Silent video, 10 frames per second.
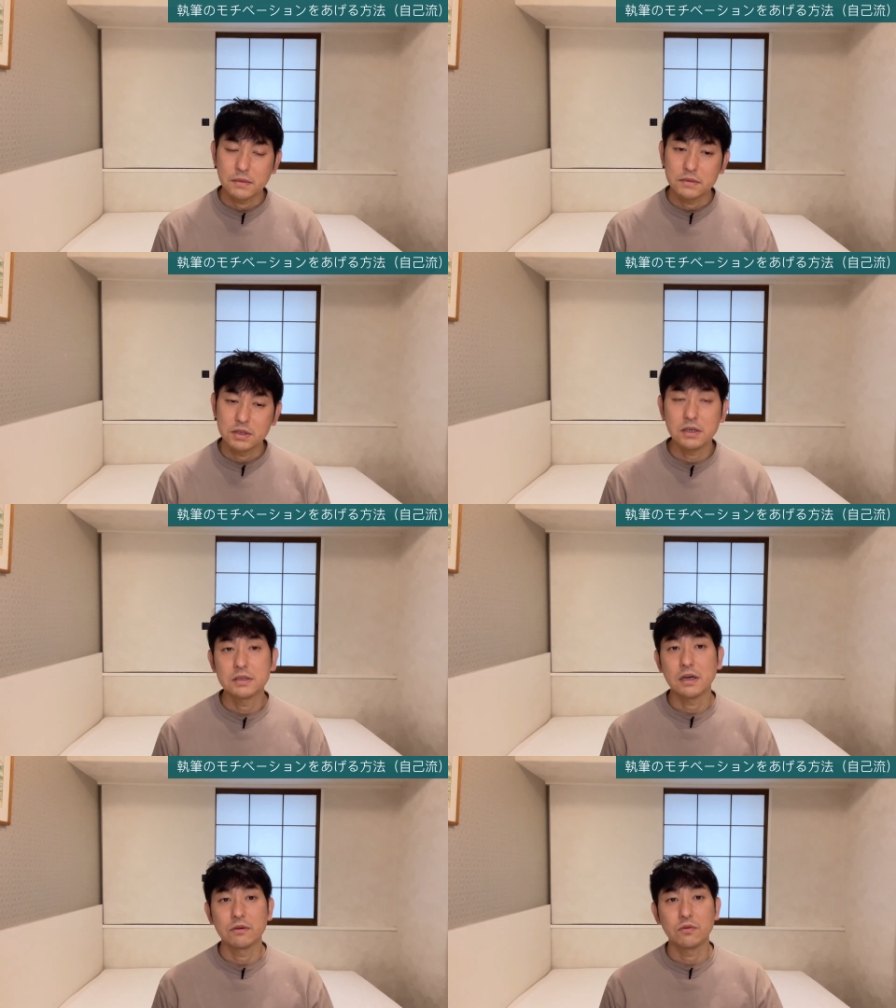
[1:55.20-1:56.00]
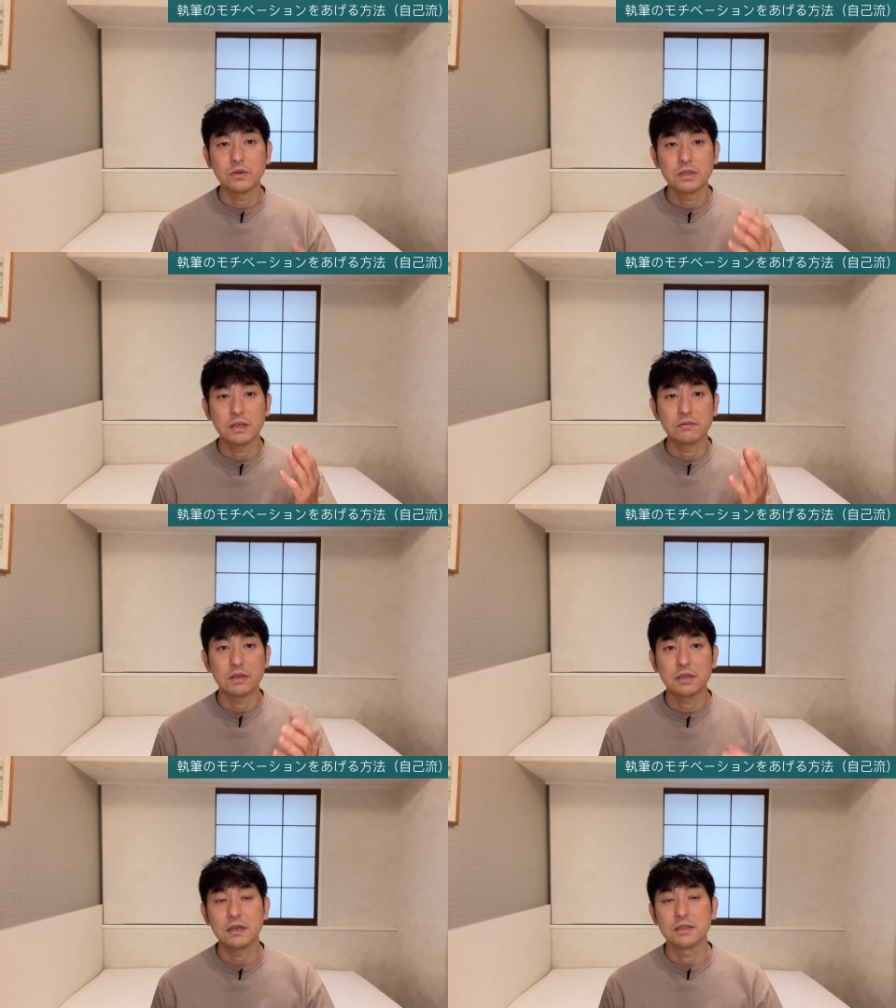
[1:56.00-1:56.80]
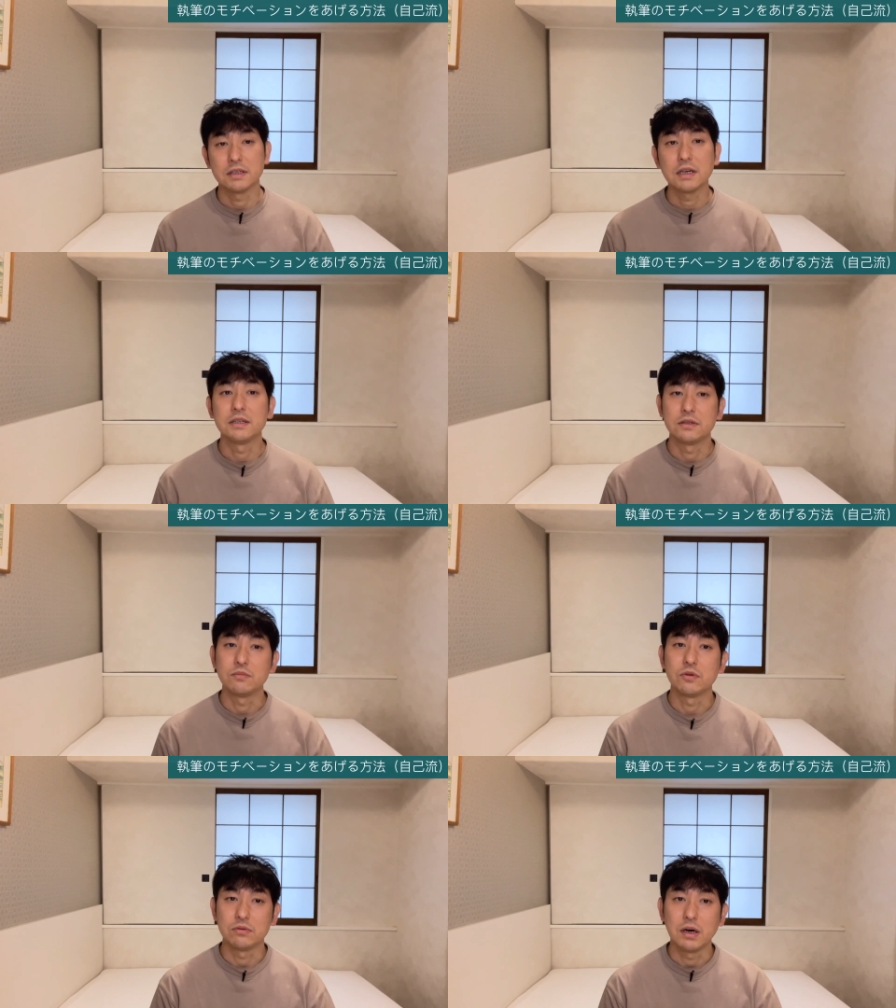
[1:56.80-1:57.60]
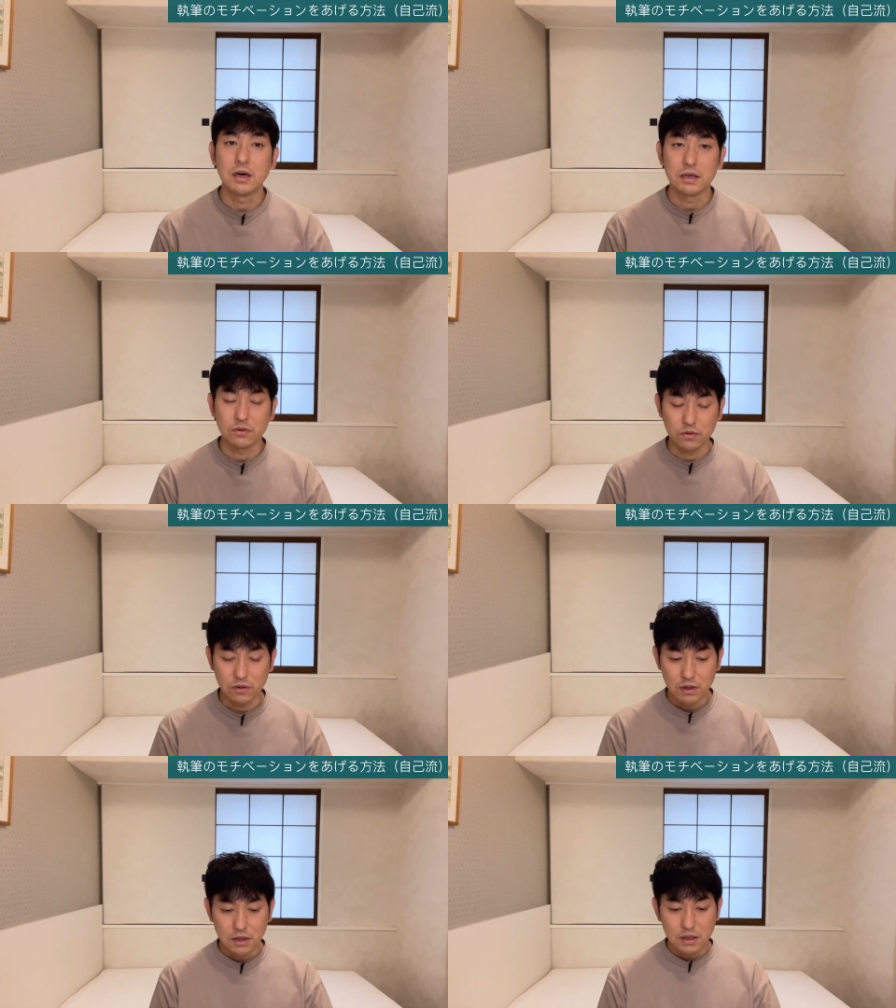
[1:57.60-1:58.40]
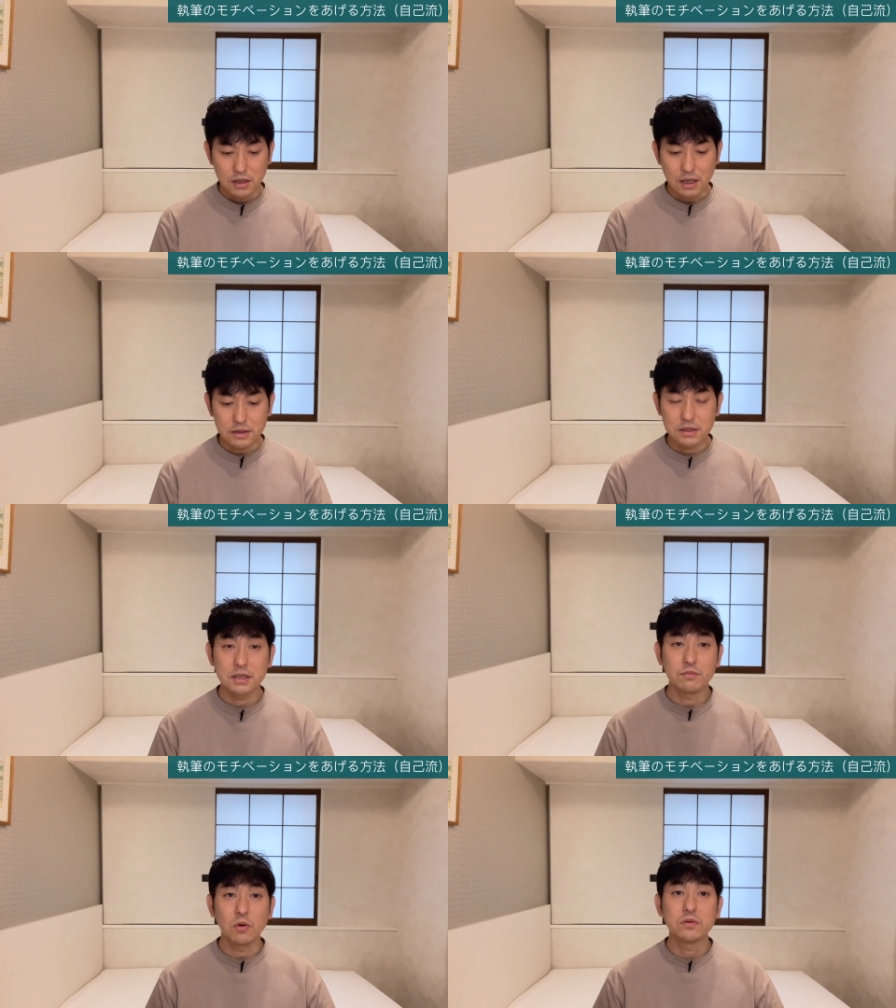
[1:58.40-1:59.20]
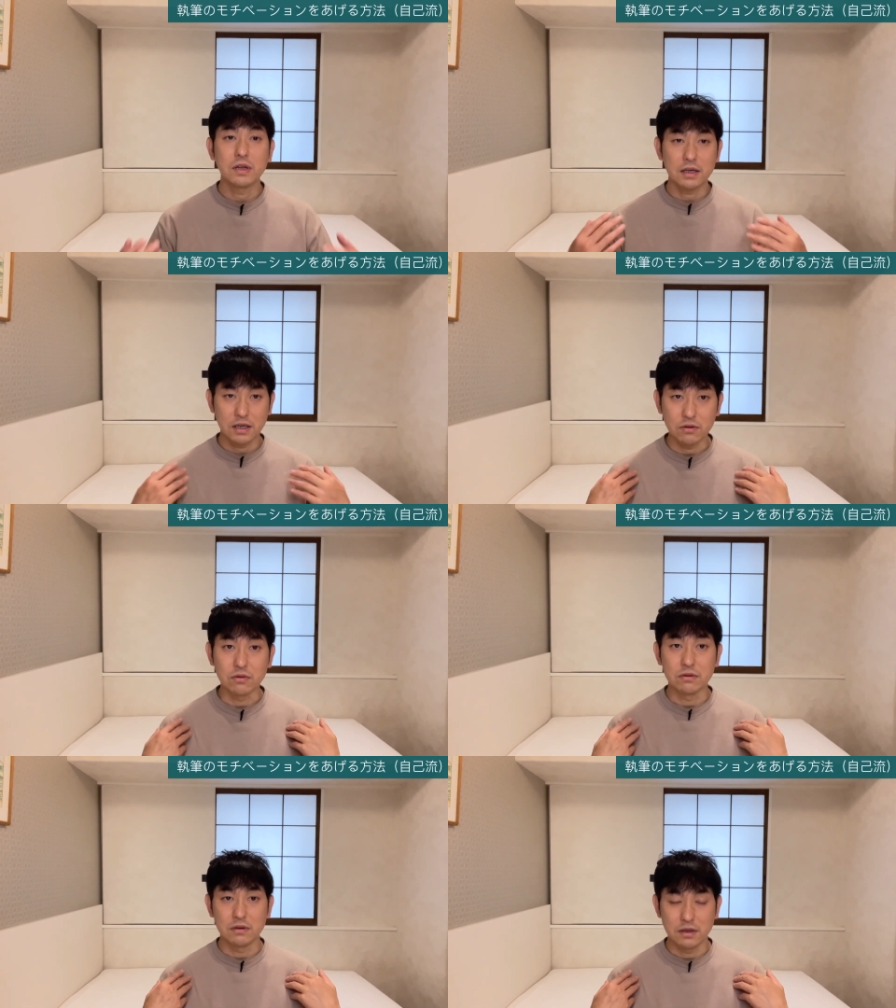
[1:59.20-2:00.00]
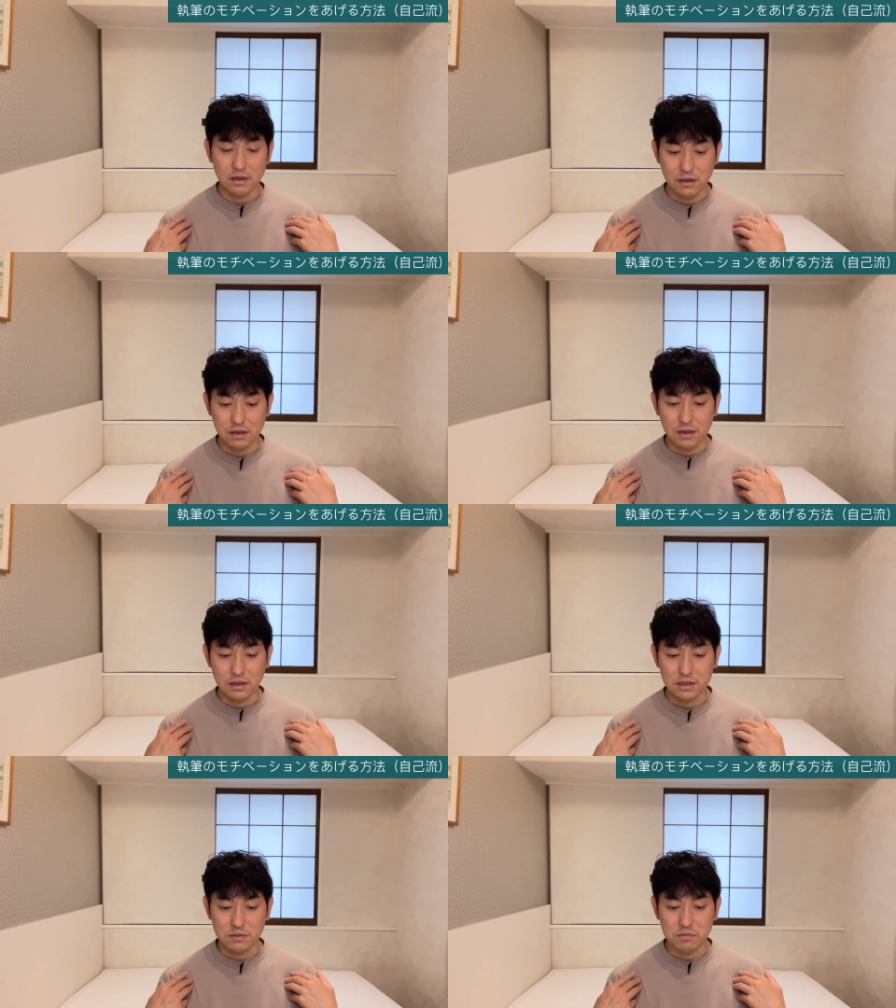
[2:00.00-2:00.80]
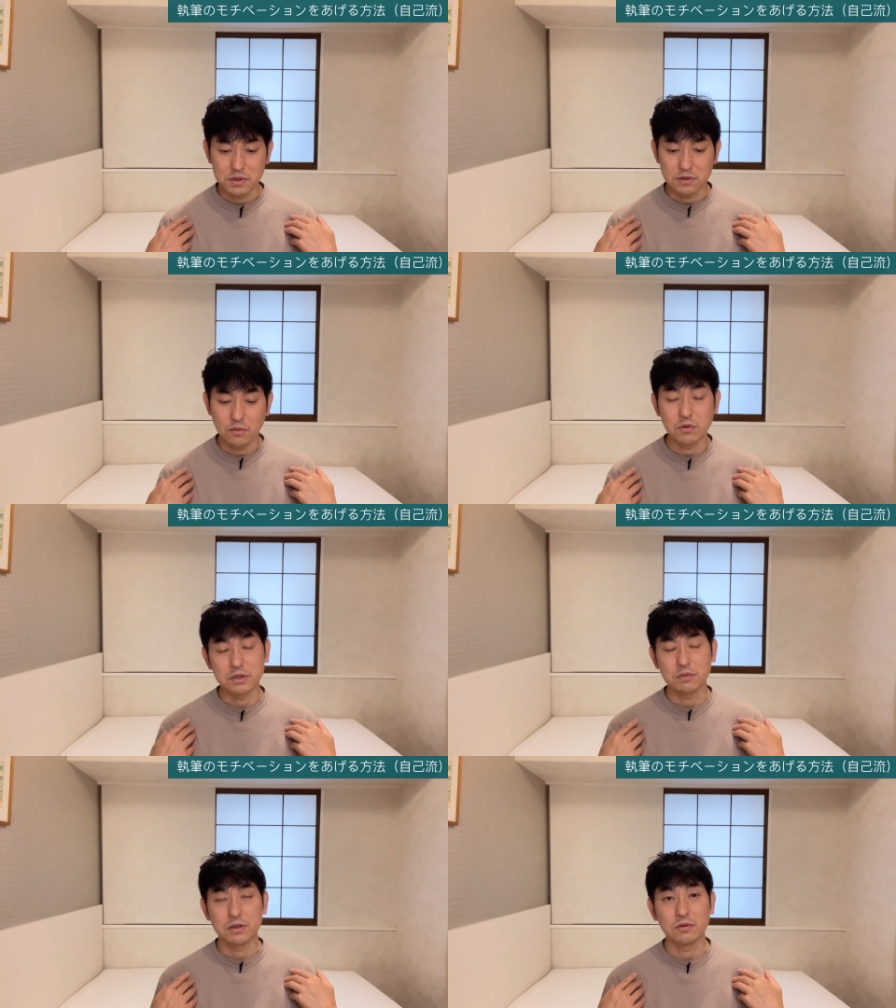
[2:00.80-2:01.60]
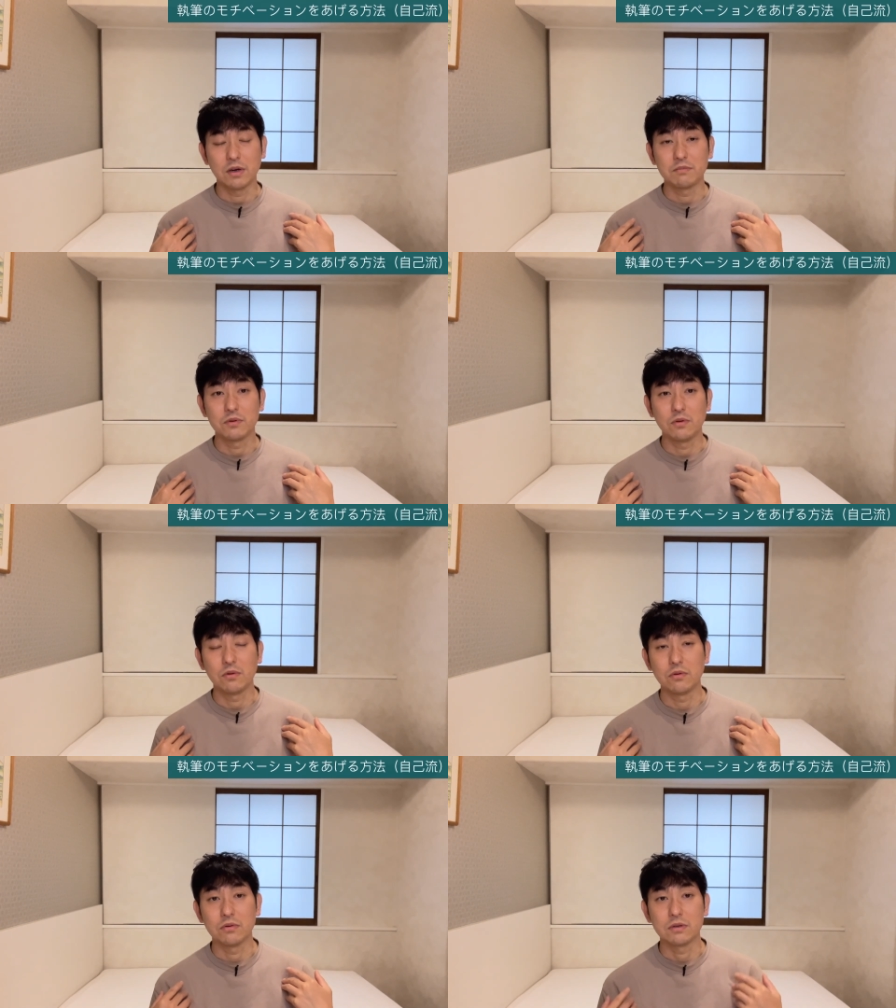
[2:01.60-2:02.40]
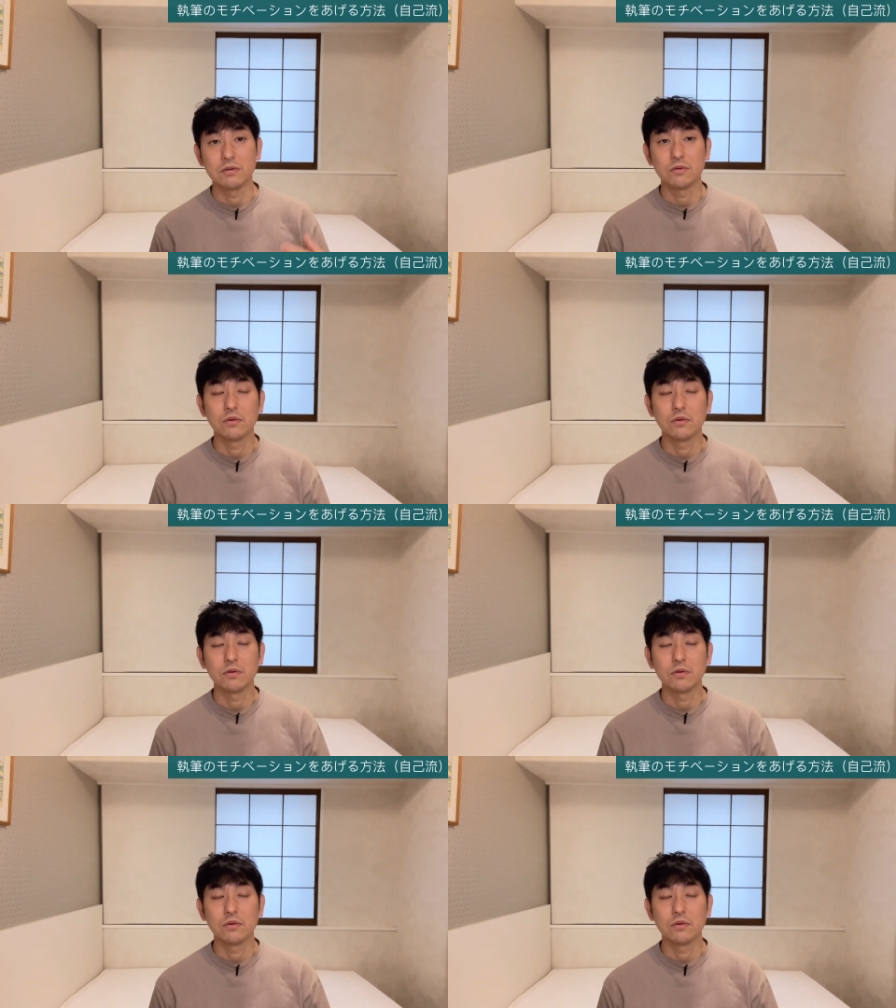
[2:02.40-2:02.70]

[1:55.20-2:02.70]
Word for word: ぜひ参考にしてくださいじゃないです僕はあの完全に僕だけの、えー、執筆のモチベーションアップ方法っていうの